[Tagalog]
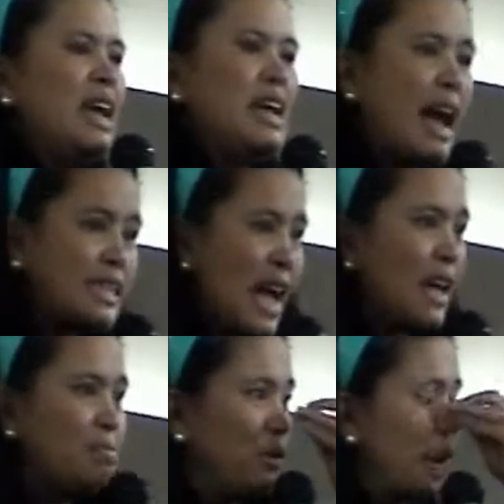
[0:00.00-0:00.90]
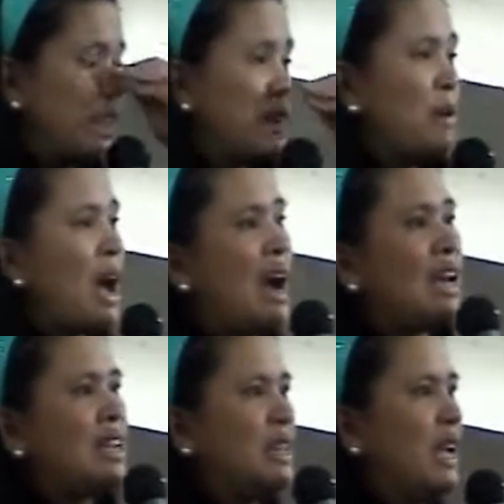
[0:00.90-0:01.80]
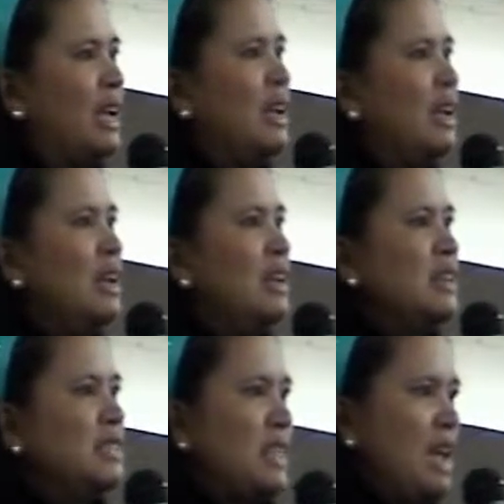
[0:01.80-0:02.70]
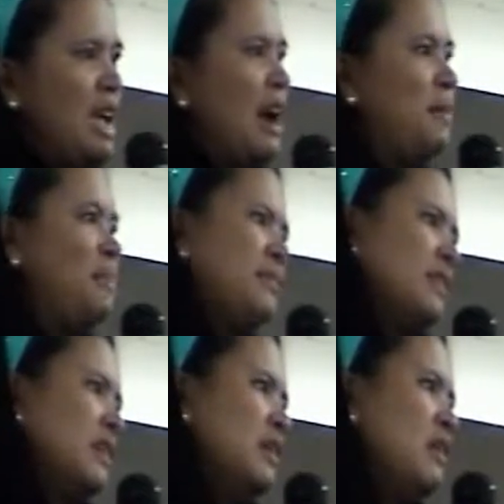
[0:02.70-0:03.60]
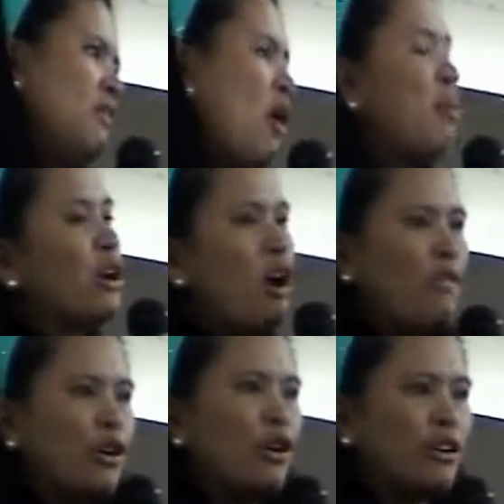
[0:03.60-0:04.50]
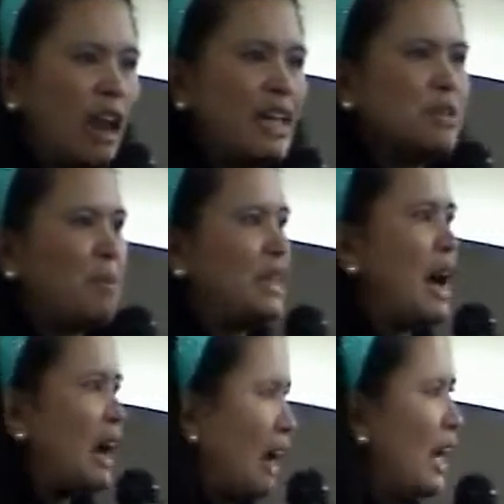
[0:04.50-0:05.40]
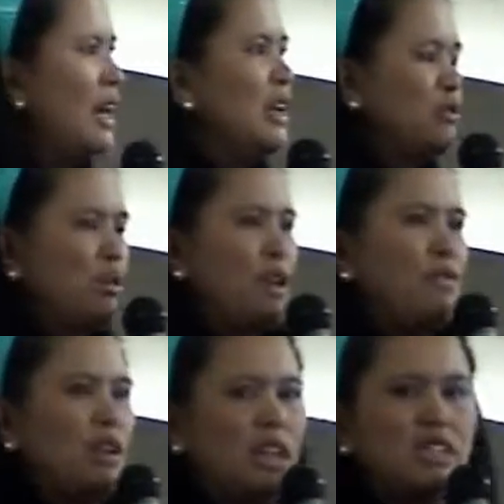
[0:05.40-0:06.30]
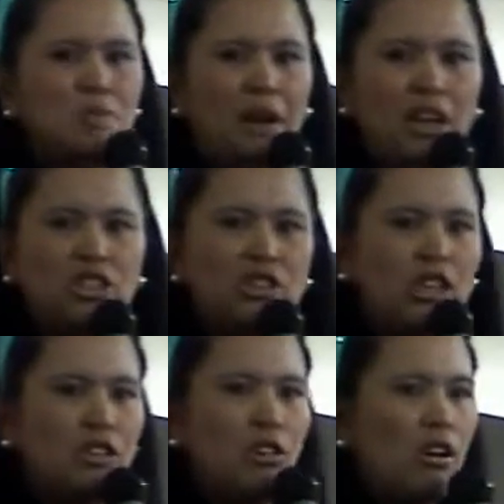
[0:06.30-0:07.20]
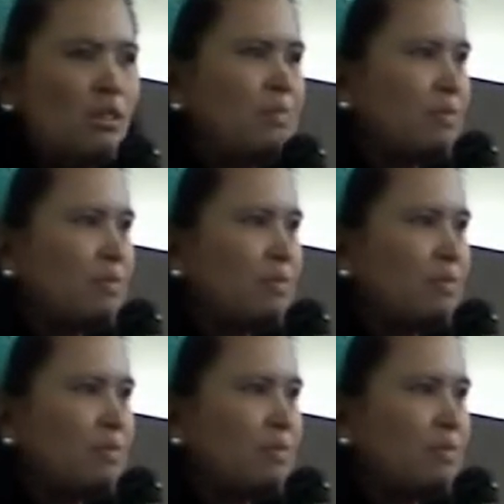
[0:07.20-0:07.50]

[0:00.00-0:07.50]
Naasahan po nating makakarating si um, former Governor Grace Padaka to give you an inspirational talk.